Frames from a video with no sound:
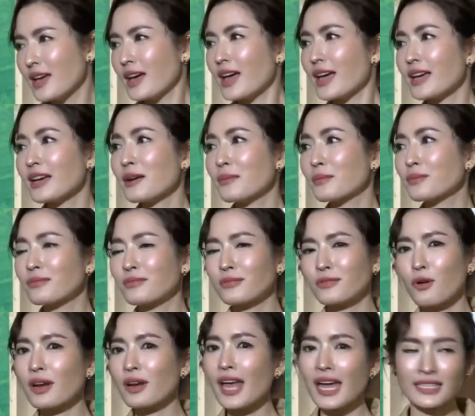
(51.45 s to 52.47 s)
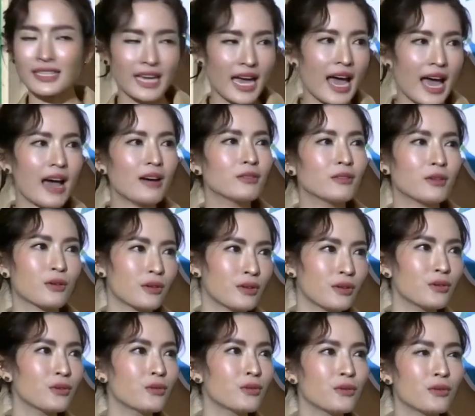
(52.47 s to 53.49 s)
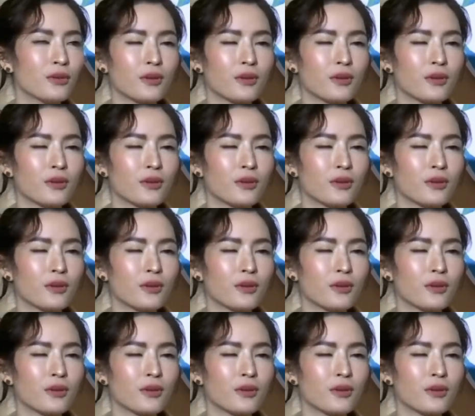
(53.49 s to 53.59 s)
ให้กับคนอ่านข่าวหรือคนดู